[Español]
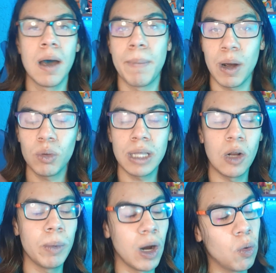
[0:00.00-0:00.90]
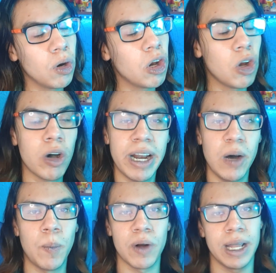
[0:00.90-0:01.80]
Pregunta número uno, no
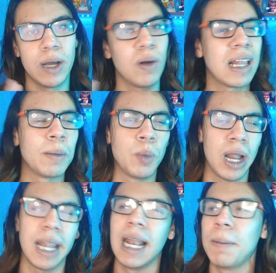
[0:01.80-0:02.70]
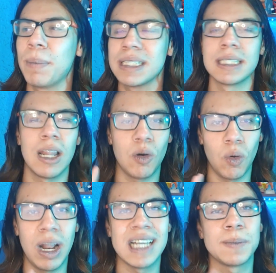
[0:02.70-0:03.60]
creo porque ninguna temporada la han presentado
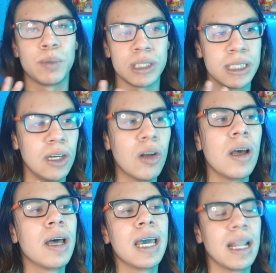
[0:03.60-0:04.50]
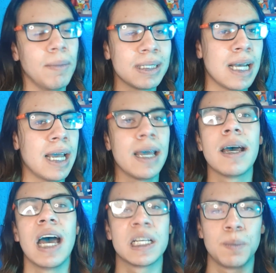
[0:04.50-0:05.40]
con una exposición y además hay
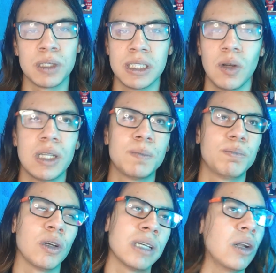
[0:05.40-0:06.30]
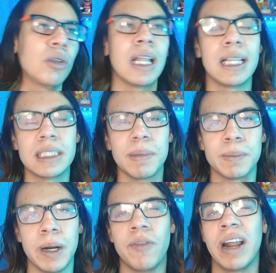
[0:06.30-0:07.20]
exposiciones, o sea, no
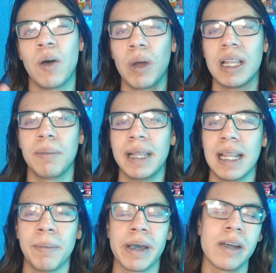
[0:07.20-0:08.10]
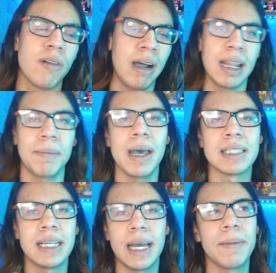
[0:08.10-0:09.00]
tantísimas, pero frecuentemente de My Hero Academia,
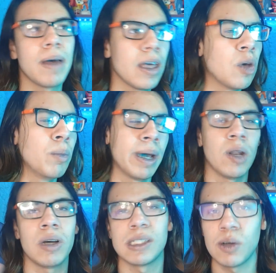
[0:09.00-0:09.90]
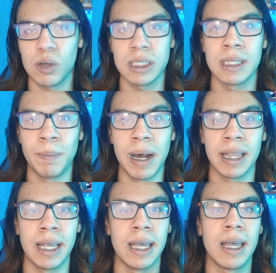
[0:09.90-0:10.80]
así que yo me imagino que son cosas
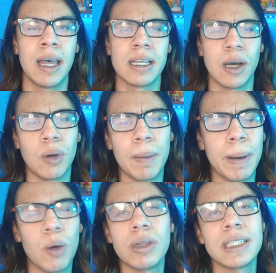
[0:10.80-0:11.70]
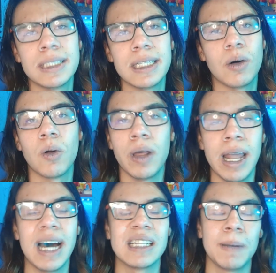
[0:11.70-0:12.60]
aparte. Segunda pregunta, sí seguro
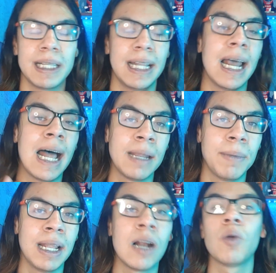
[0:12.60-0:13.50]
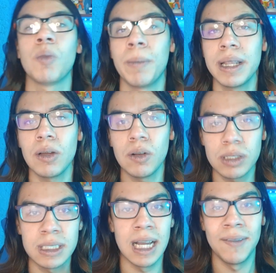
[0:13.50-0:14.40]
legas va a tener anime en algún momento,
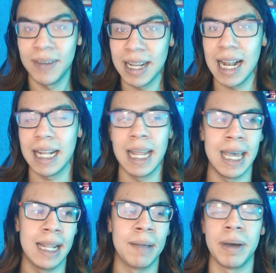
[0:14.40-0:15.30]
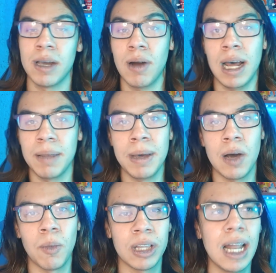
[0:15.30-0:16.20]
no sé si al final de, de My Hero Academia
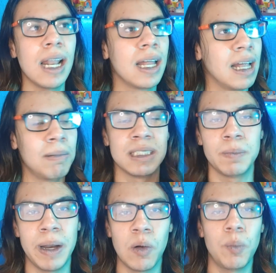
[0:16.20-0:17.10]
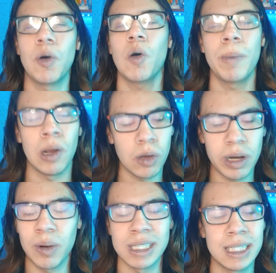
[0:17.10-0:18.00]
como tal, tal vez esperen un poco, pero yo
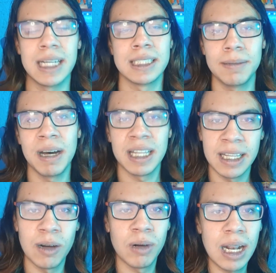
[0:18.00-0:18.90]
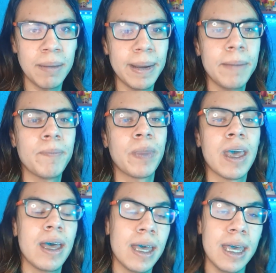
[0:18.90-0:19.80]
creo que sí que sí va a tener un anime.
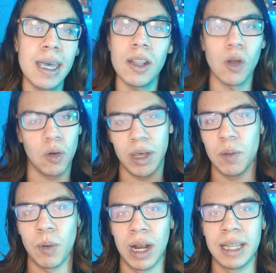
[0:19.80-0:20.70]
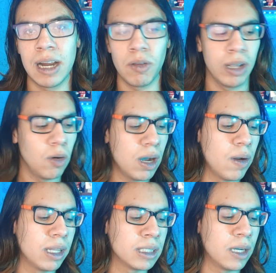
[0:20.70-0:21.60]
Y no, no he ido por el tarro de coca,
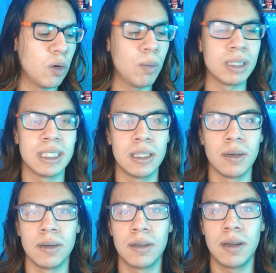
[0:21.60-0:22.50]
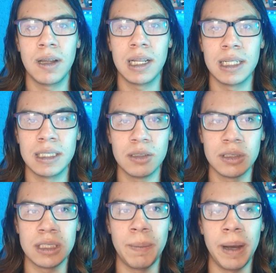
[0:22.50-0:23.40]
ahorita tengo un vasito de
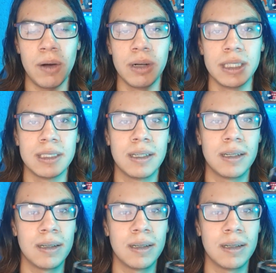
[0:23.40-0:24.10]
estos chaparrones.